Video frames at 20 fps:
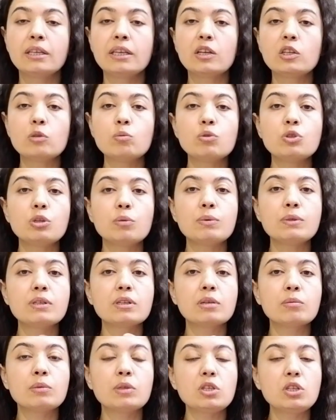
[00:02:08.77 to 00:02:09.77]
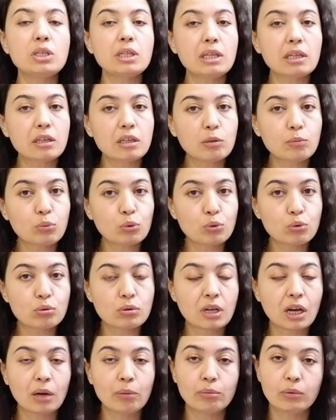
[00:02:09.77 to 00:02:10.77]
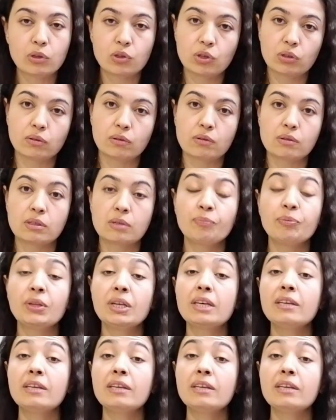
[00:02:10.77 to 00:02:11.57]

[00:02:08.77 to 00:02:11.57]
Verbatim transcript: Geçmişte bir takım işle ilgili pürüzler mi yaşadınız?